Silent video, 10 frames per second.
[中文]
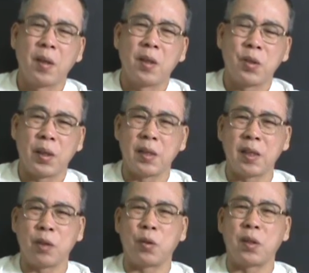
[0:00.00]
所以
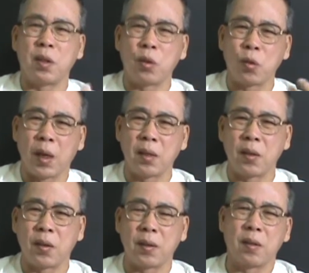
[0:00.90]
这个曲子一出来
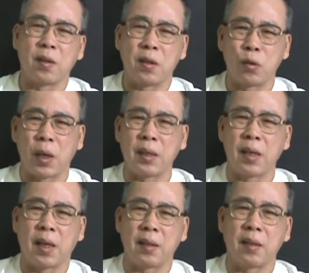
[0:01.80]
之后传
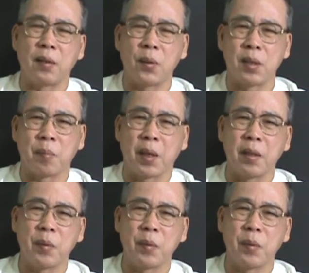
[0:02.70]
唱，为什么？